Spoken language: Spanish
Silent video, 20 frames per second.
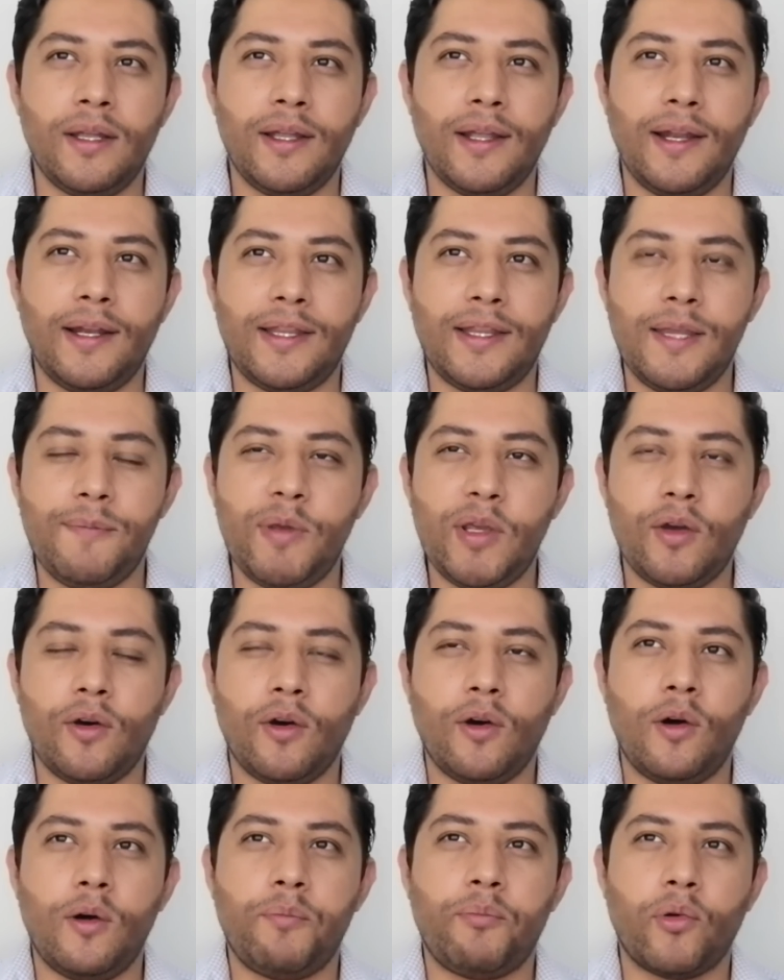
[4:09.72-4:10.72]
el
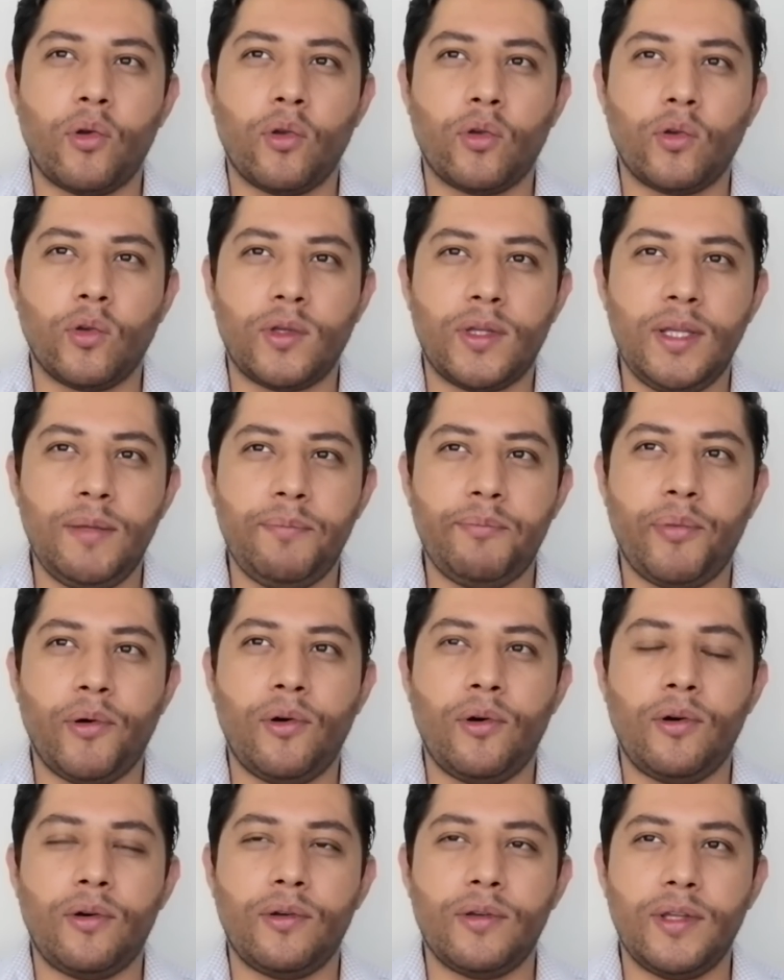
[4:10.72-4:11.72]
típico
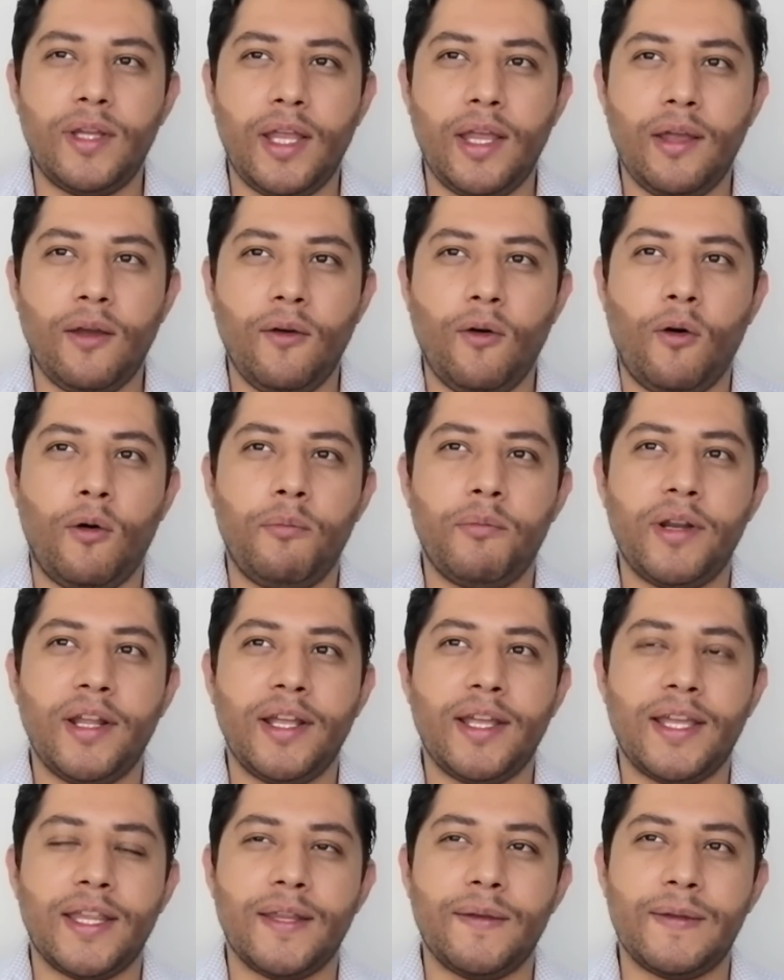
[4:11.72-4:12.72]
prototipo de
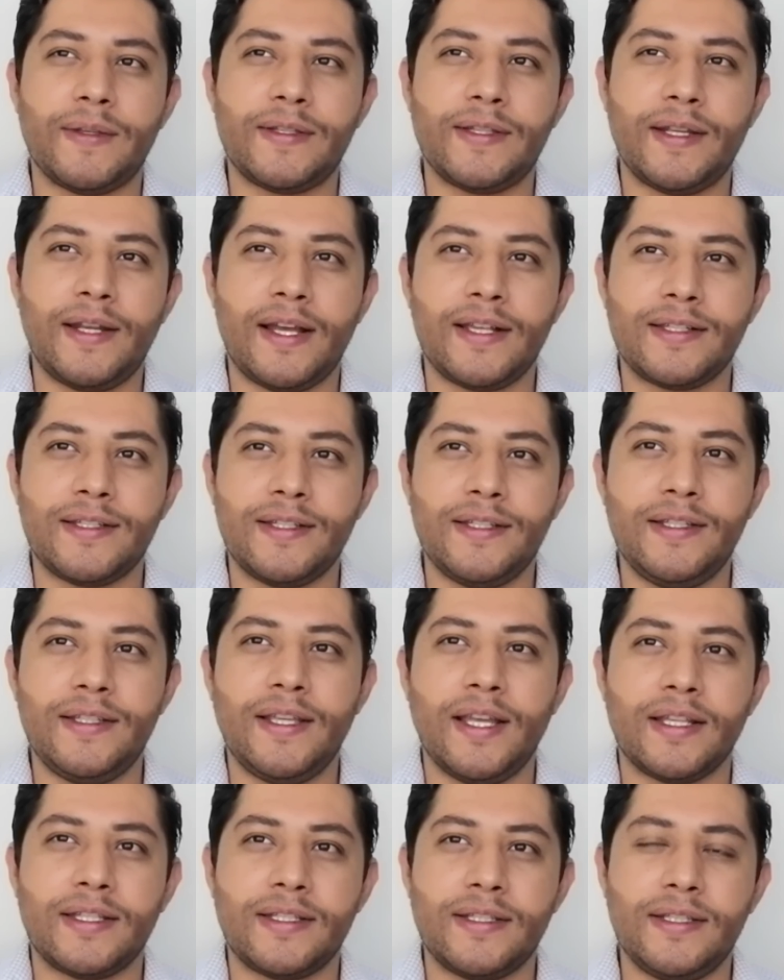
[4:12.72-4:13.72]
hombre que debe ser así
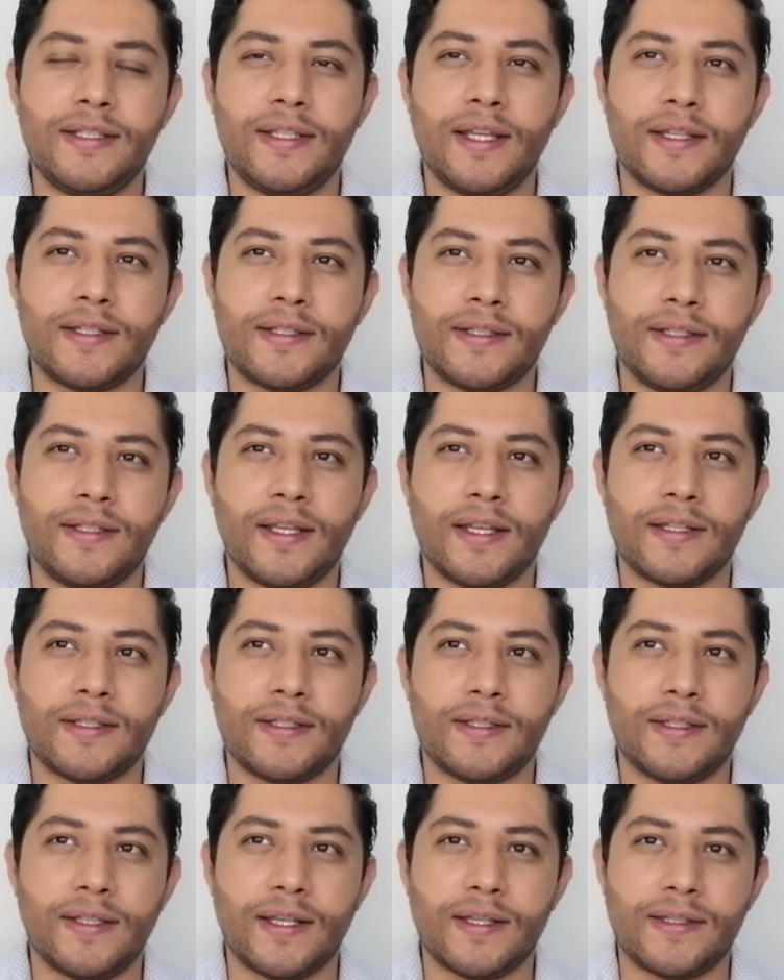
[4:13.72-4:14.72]
y así y así y
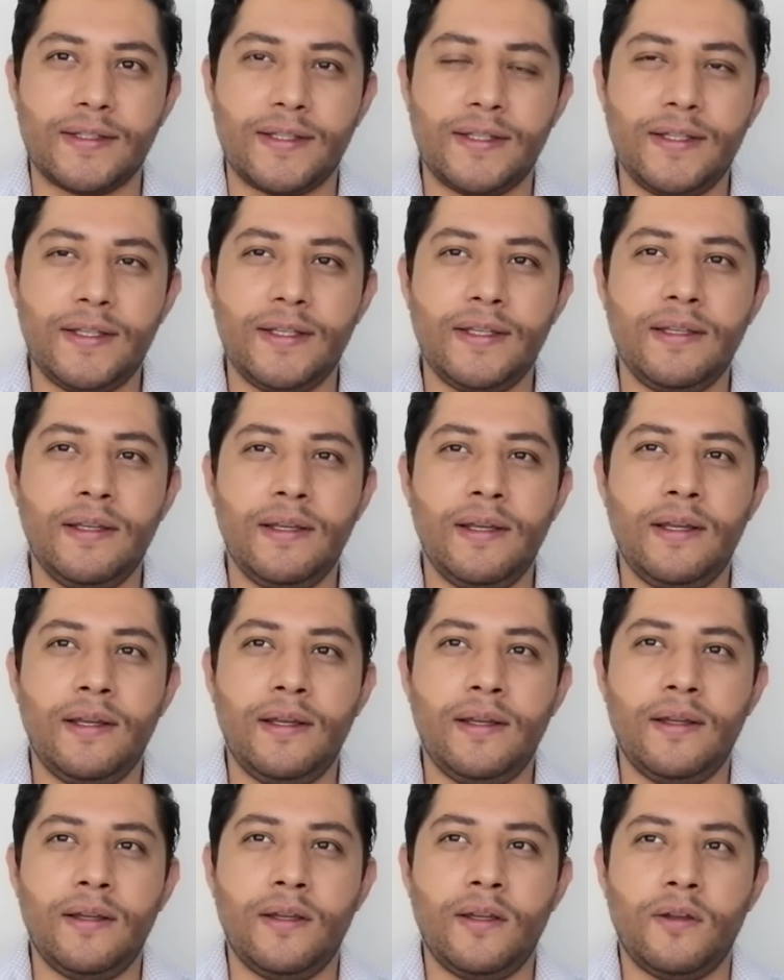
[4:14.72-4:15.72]
así y así,
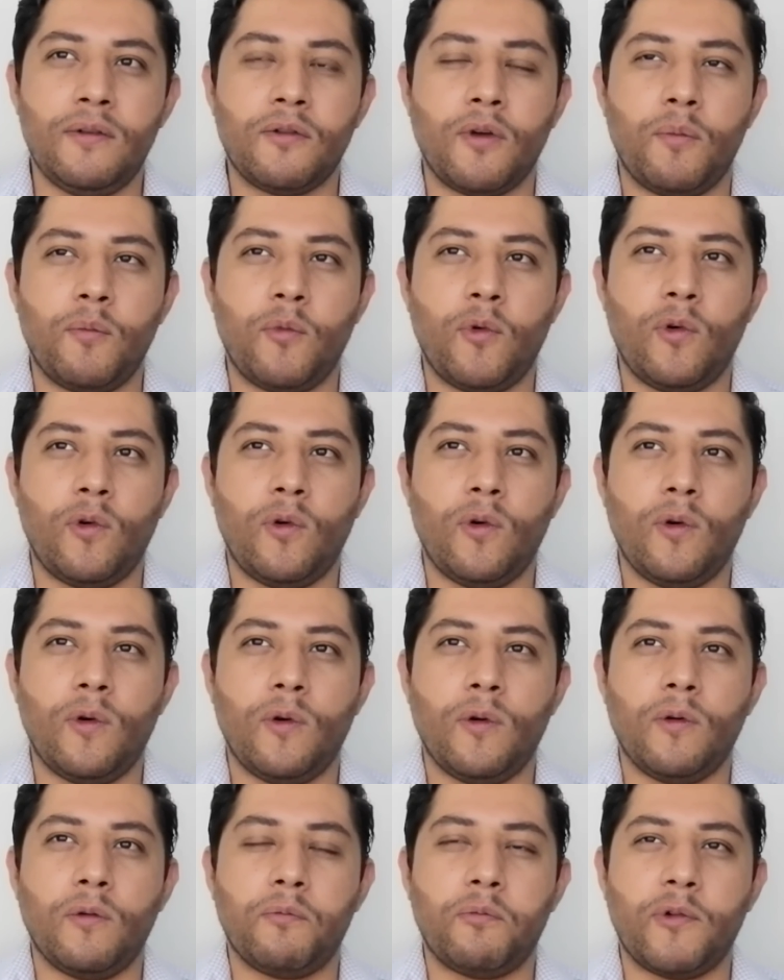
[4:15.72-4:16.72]

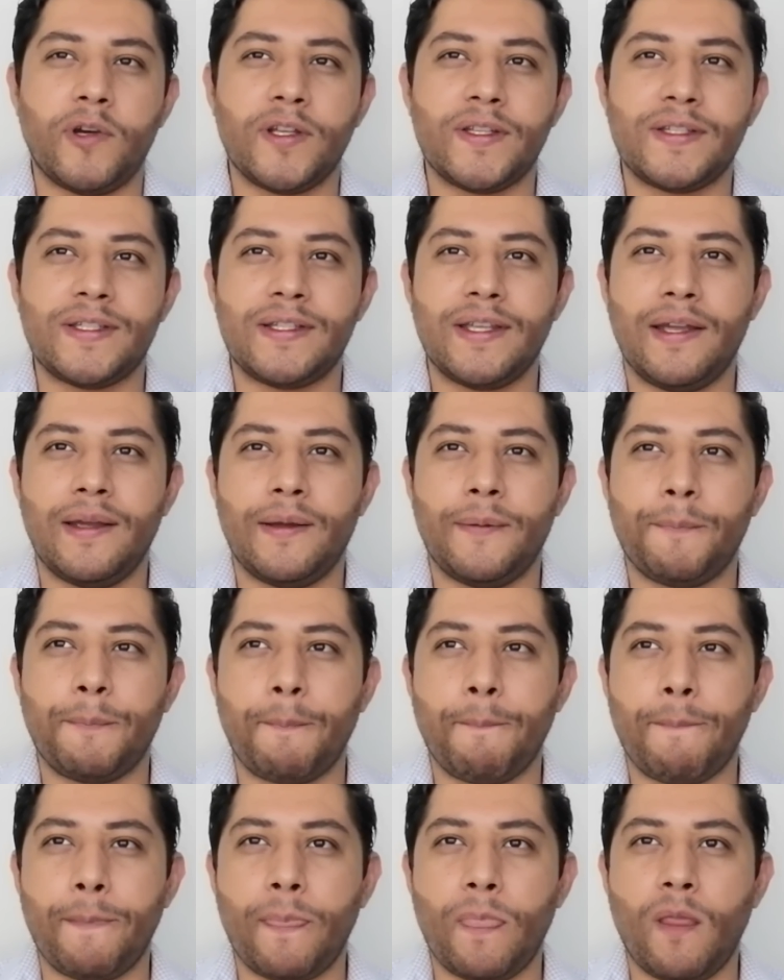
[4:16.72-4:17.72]
como pues
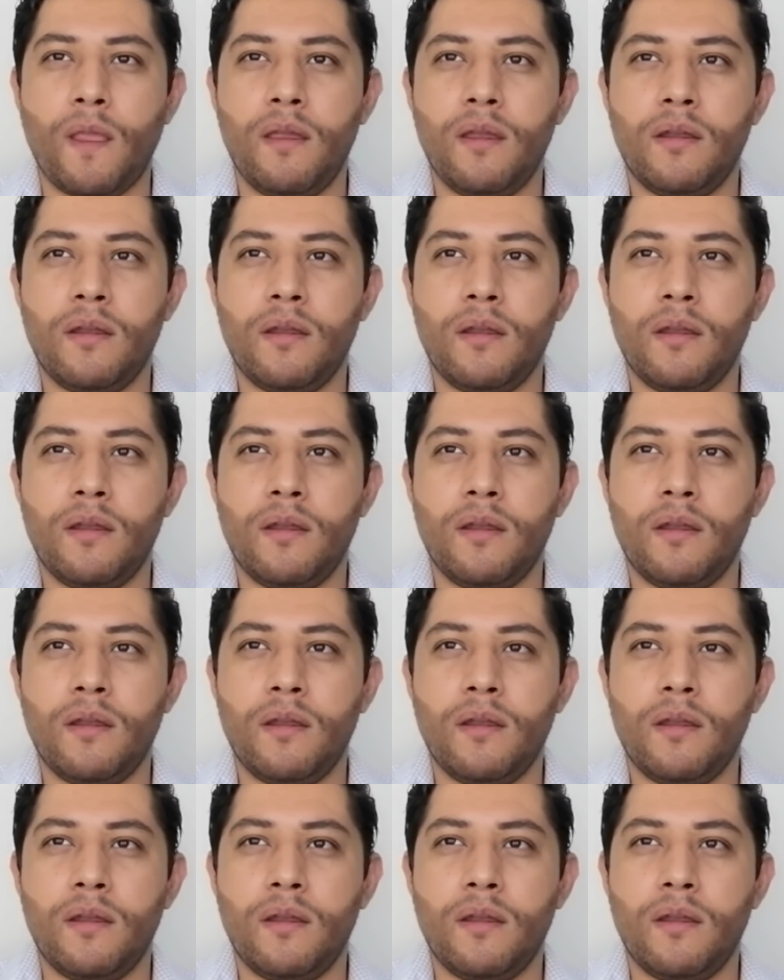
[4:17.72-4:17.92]
em,